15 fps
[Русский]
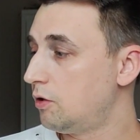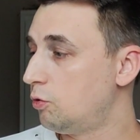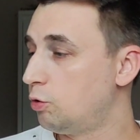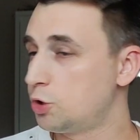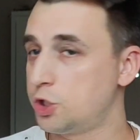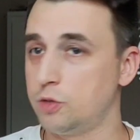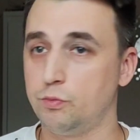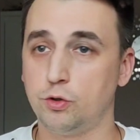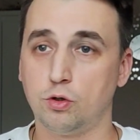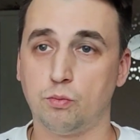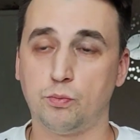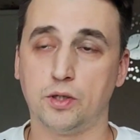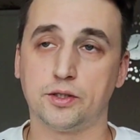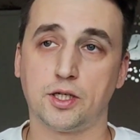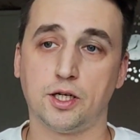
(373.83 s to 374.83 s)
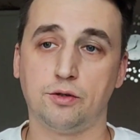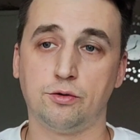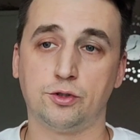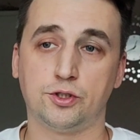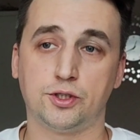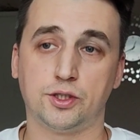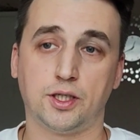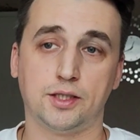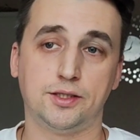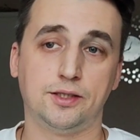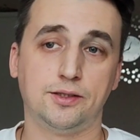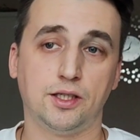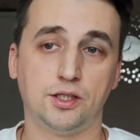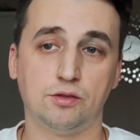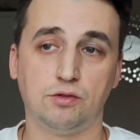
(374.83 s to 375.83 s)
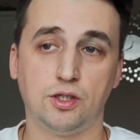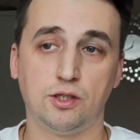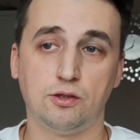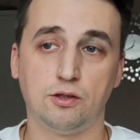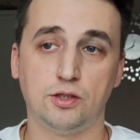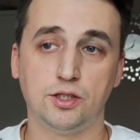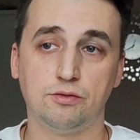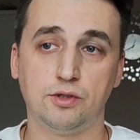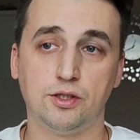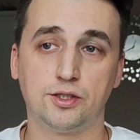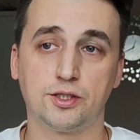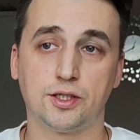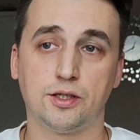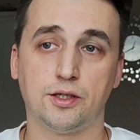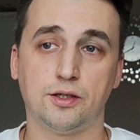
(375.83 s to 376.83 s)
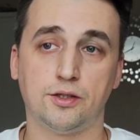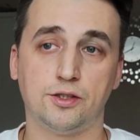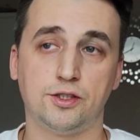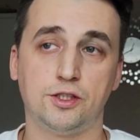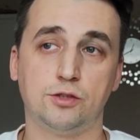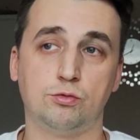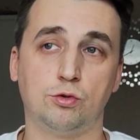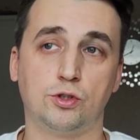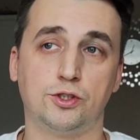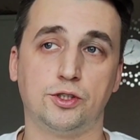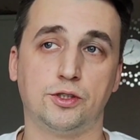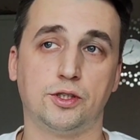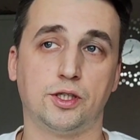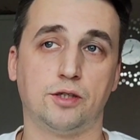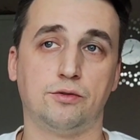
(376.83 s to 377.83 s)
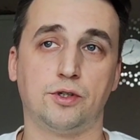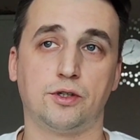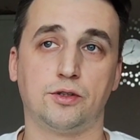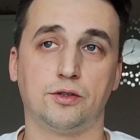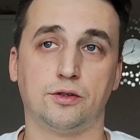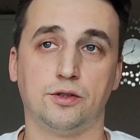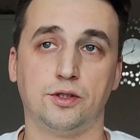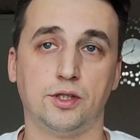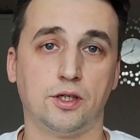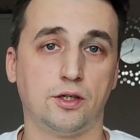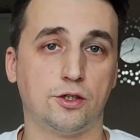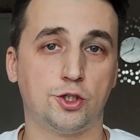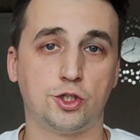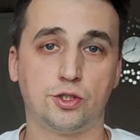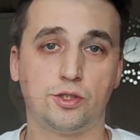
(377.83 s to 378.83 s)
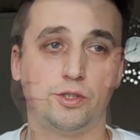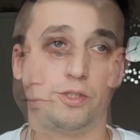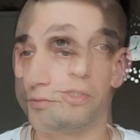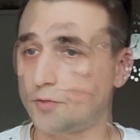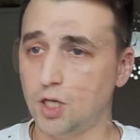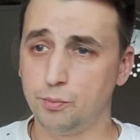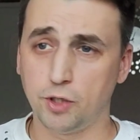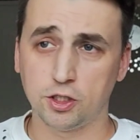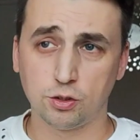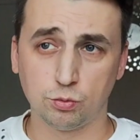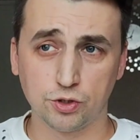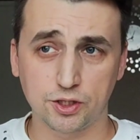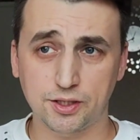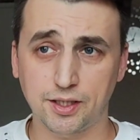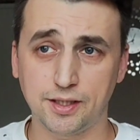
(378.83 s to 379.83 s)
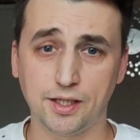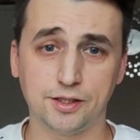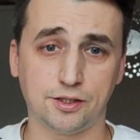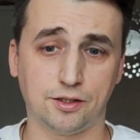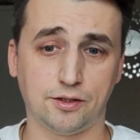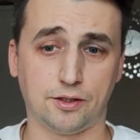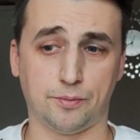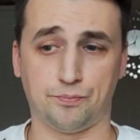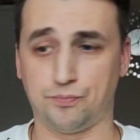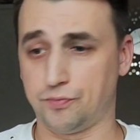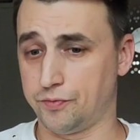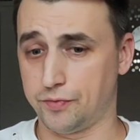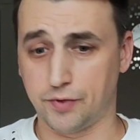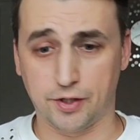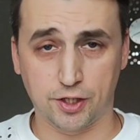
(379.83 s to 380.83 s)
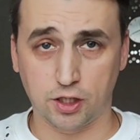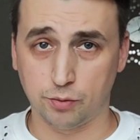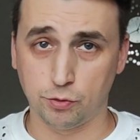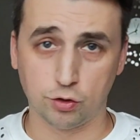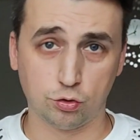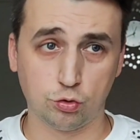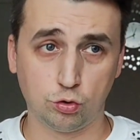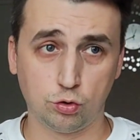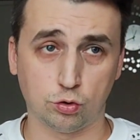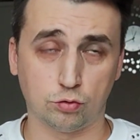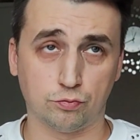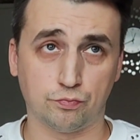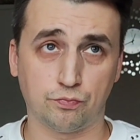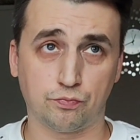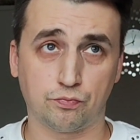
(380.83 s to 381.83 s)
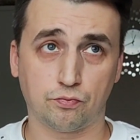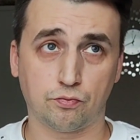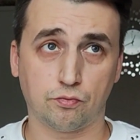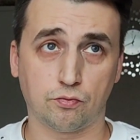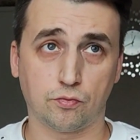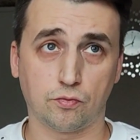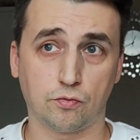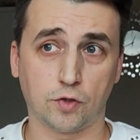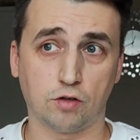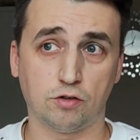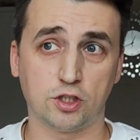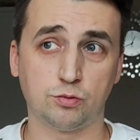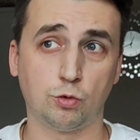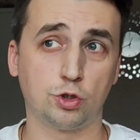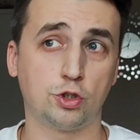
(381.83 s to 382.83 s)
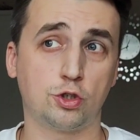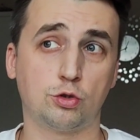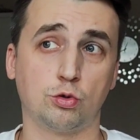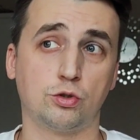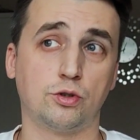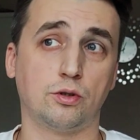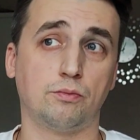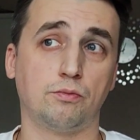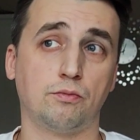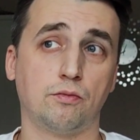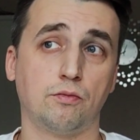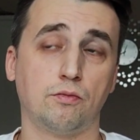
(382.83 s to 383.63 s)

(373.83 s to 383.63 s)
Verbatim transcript: очень мне он понравился, ходил я не, вылезая из него где-то, наверное, дня 4, поэтому настоятельно рекомендую, возможно, что-то